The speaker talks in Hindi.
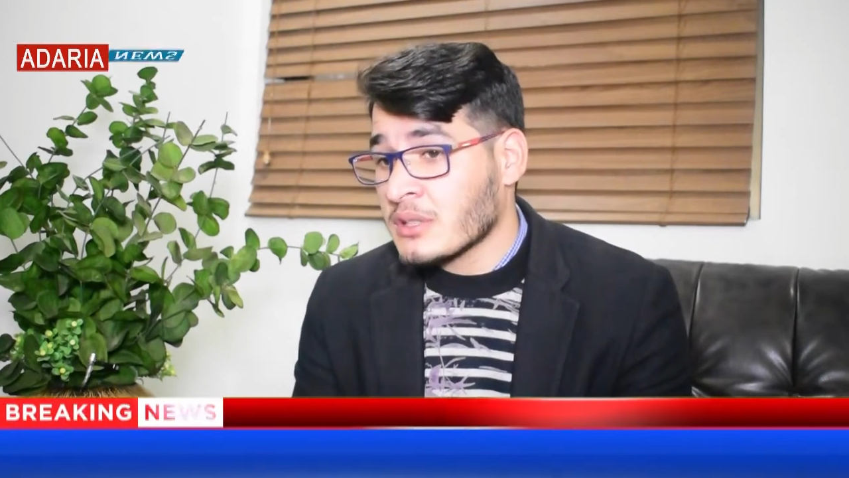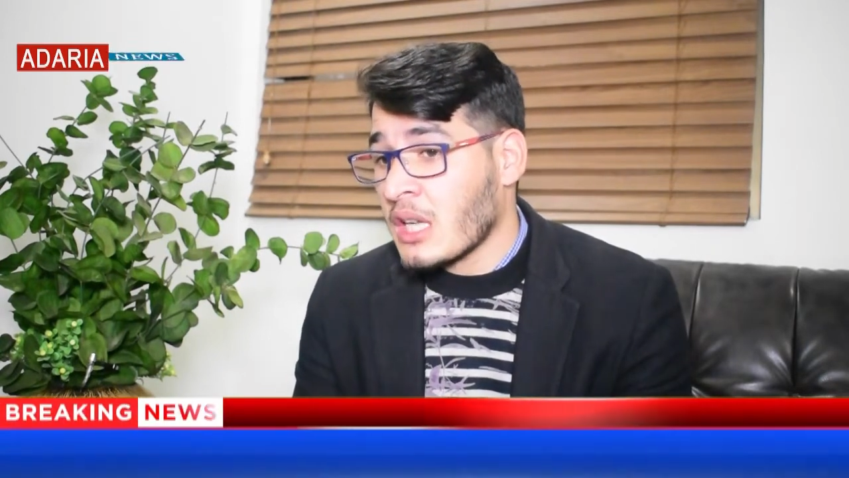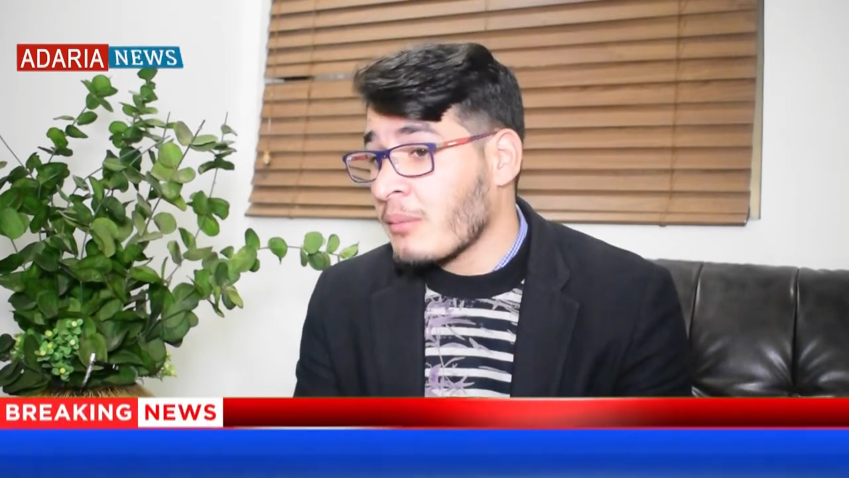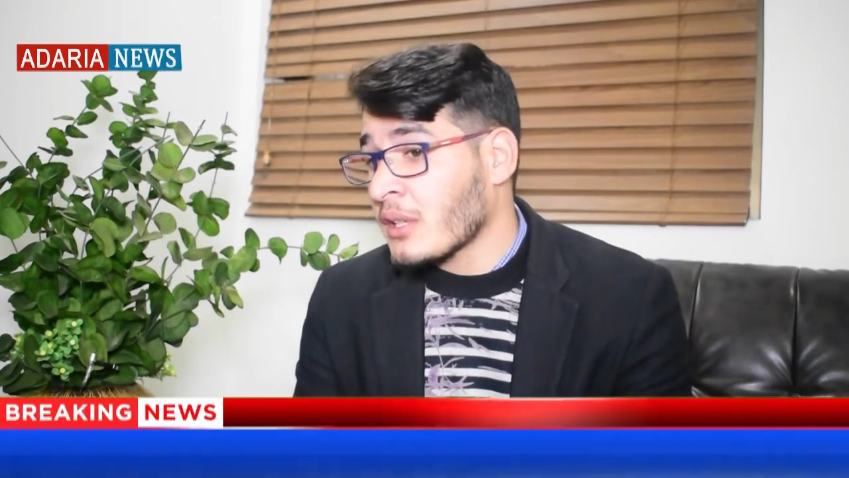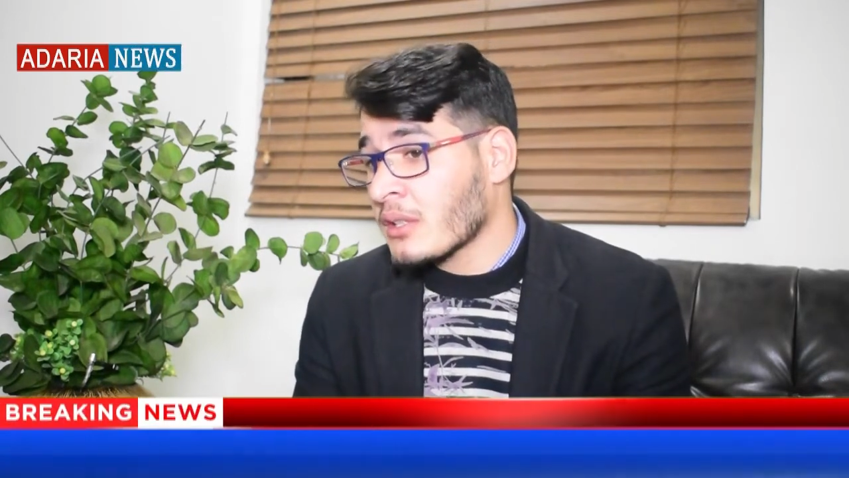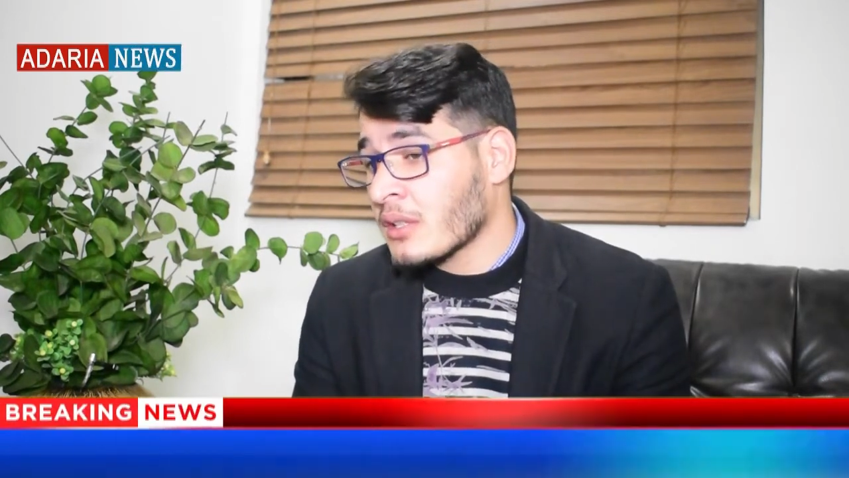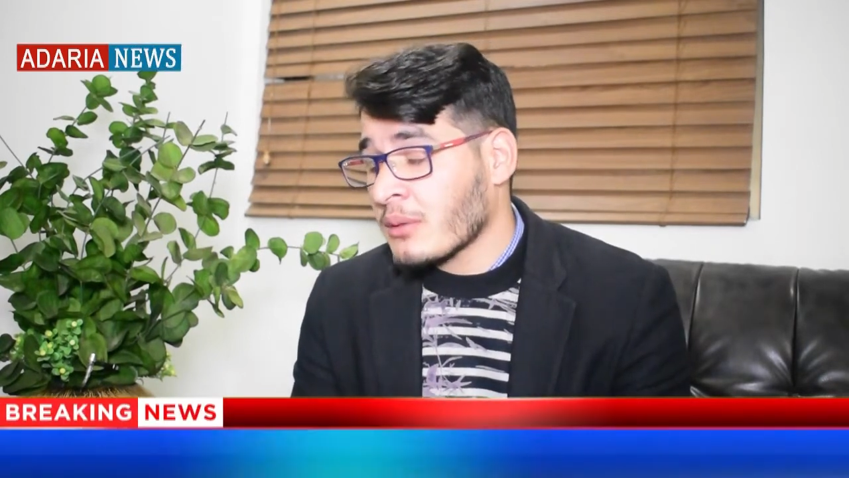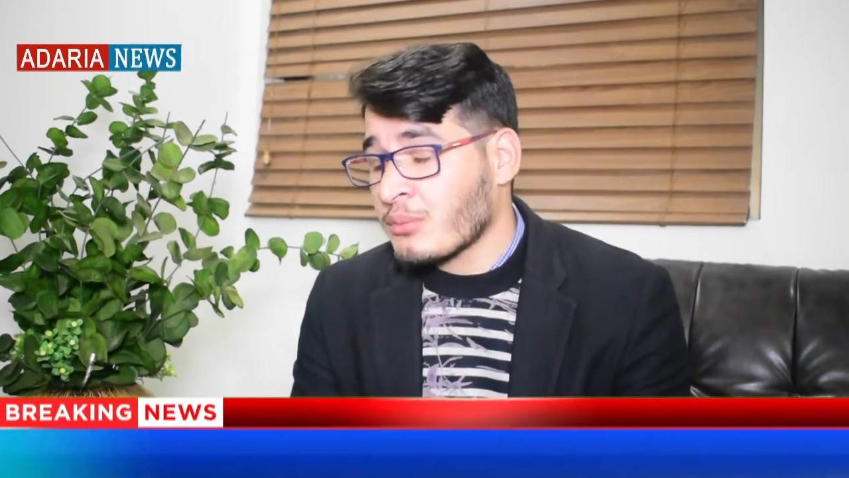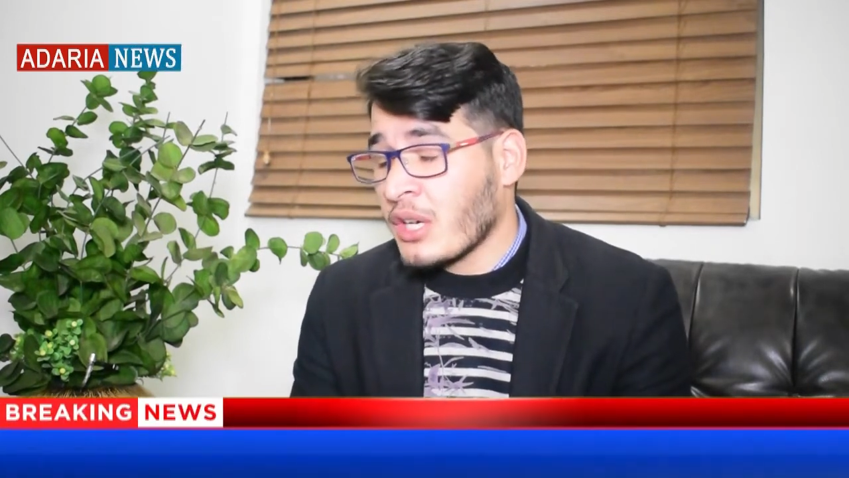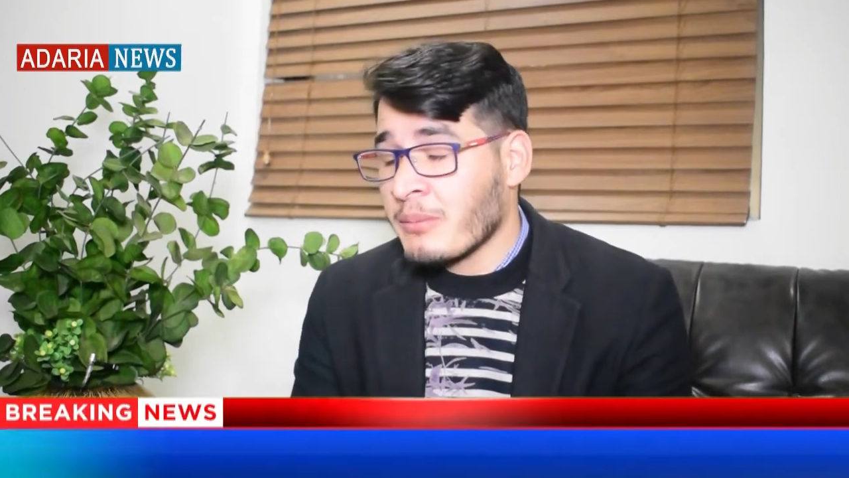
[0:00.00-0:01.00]
सबक
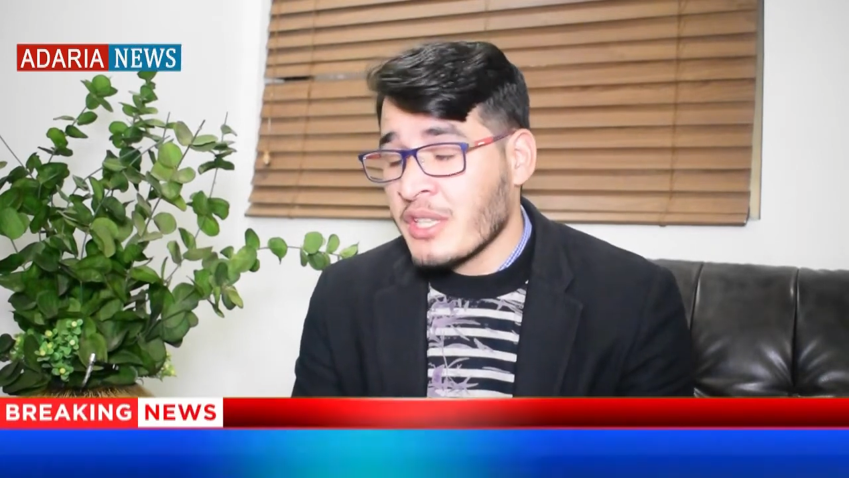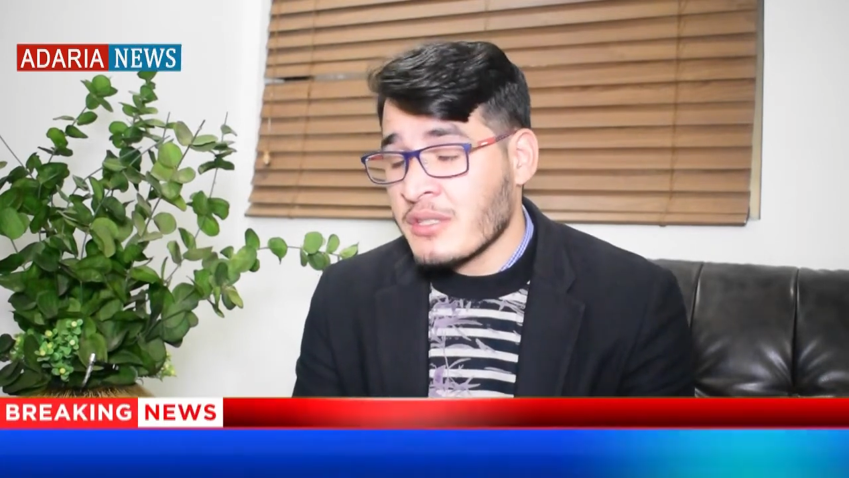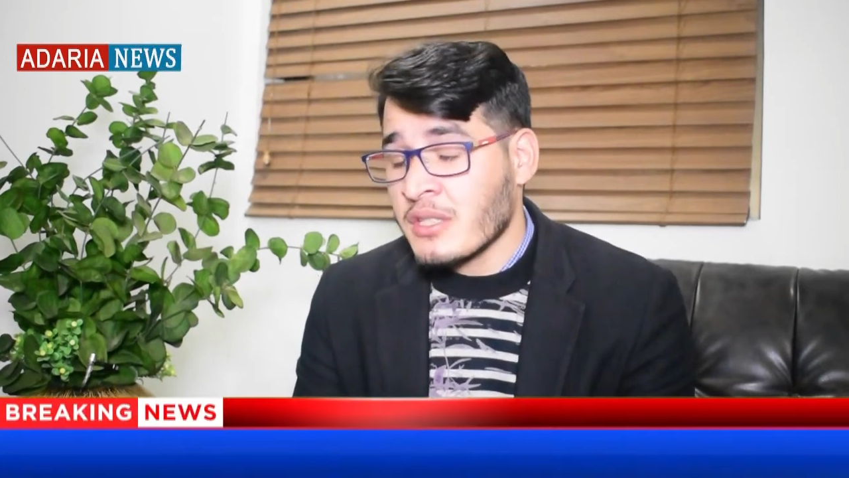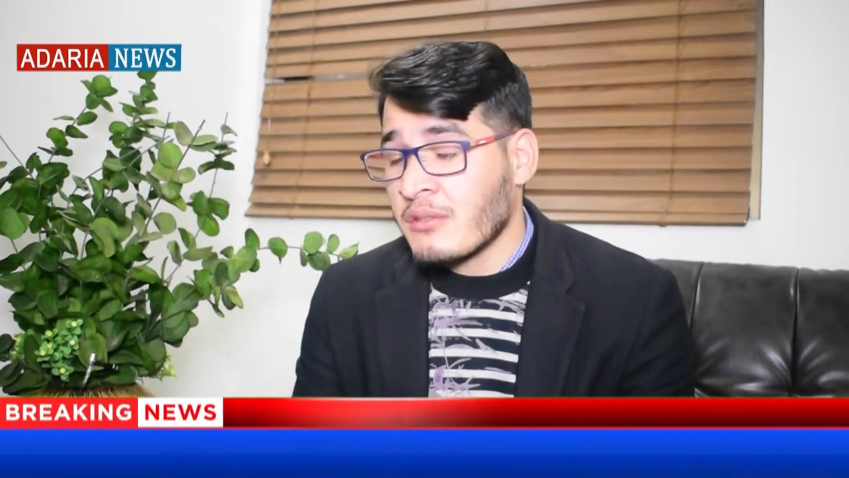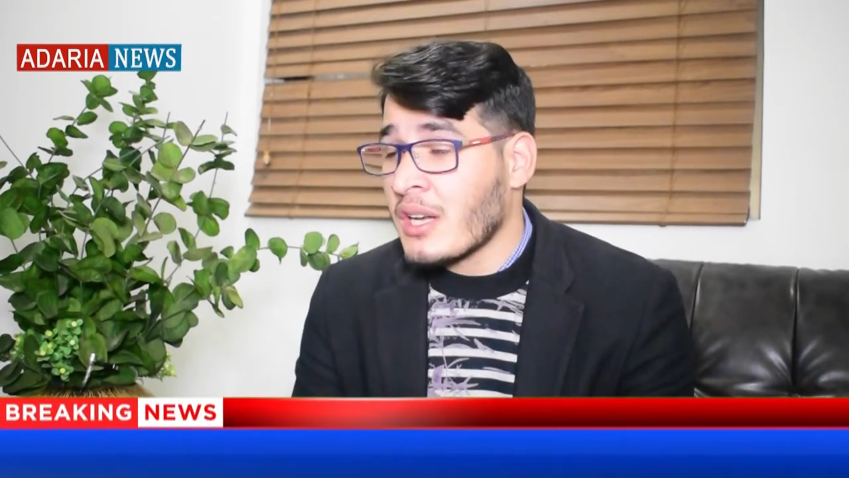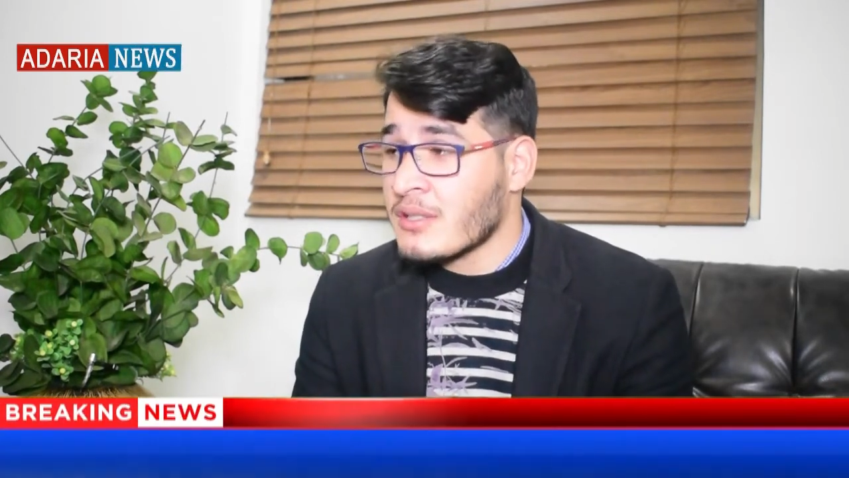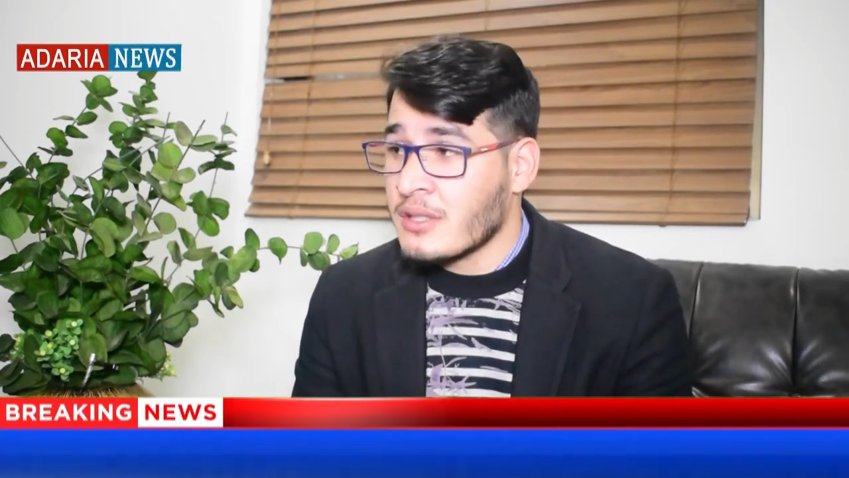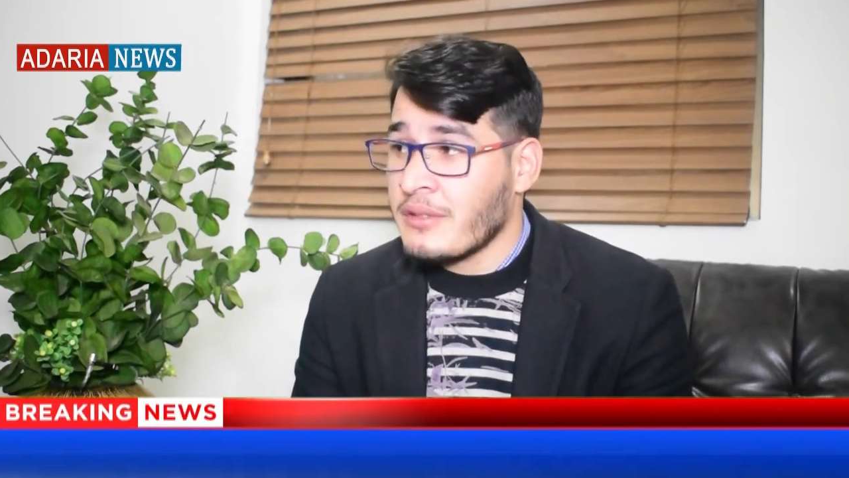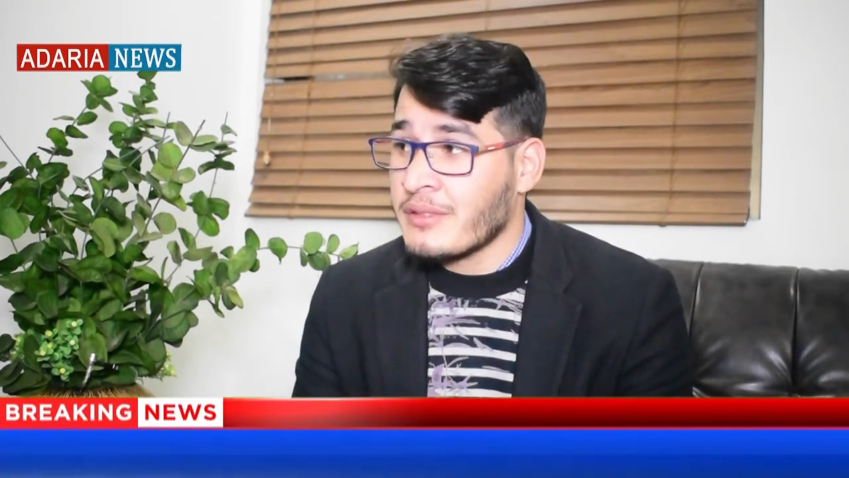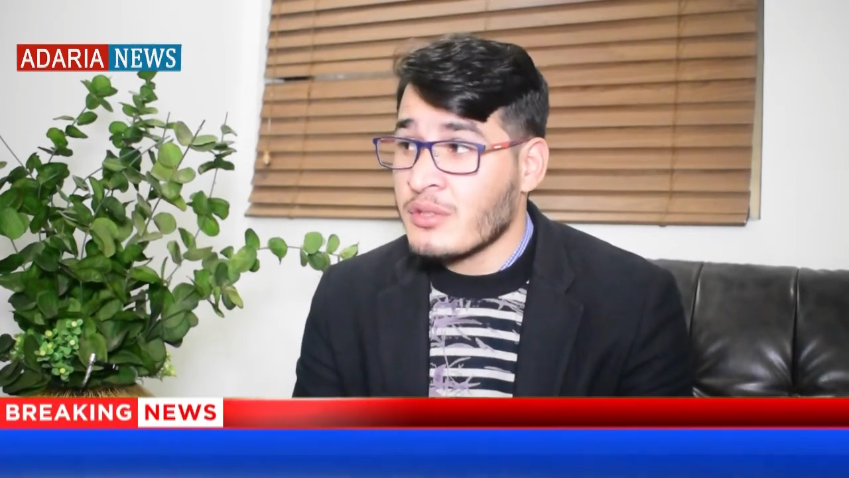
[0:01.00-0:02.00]
प्राइम मिनिस्टर नवाज़
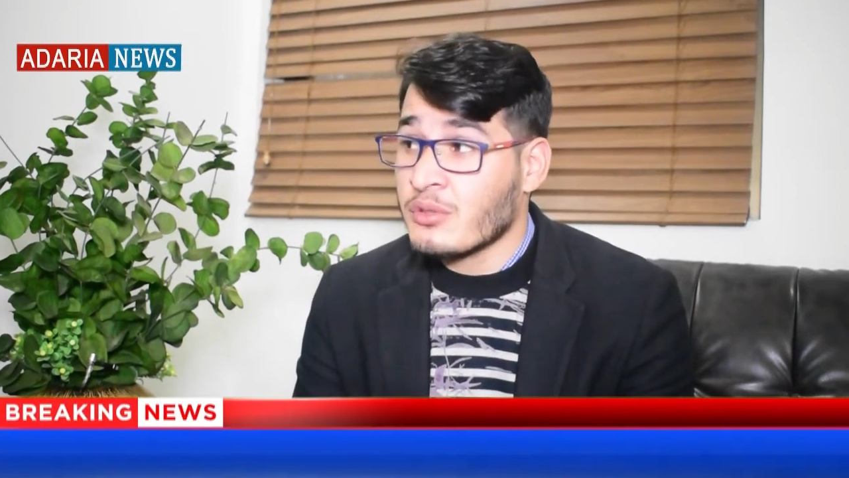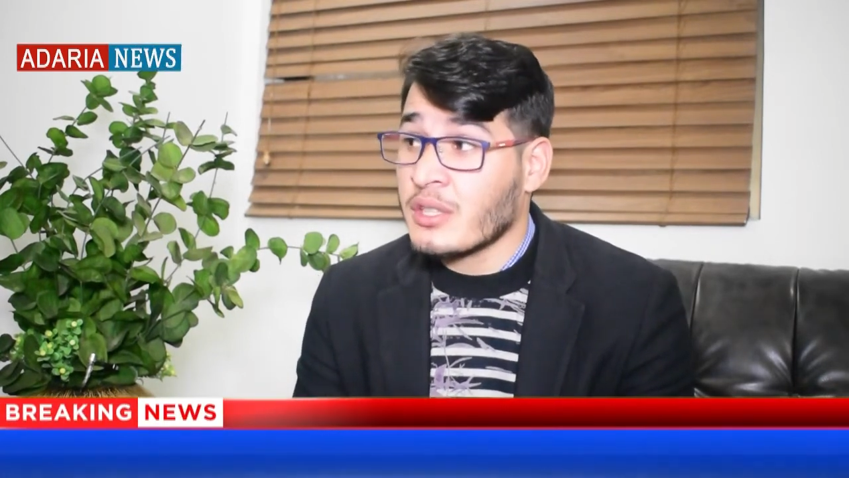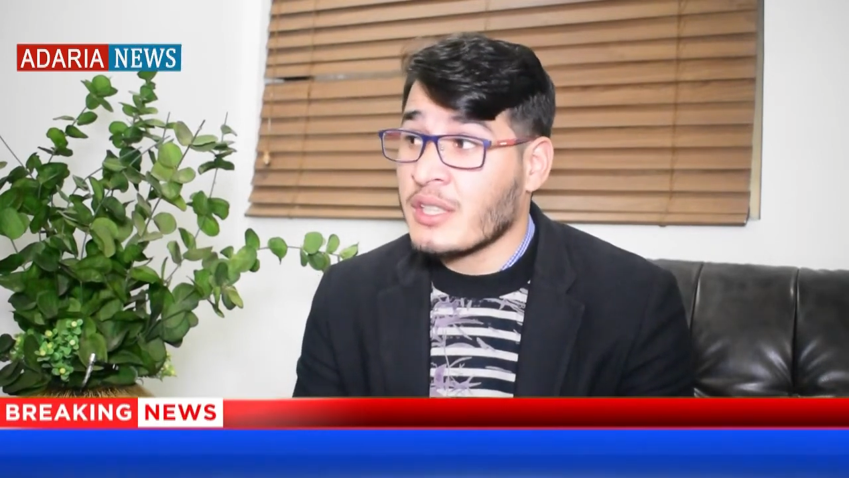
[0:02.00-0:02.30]
शरीफ की जो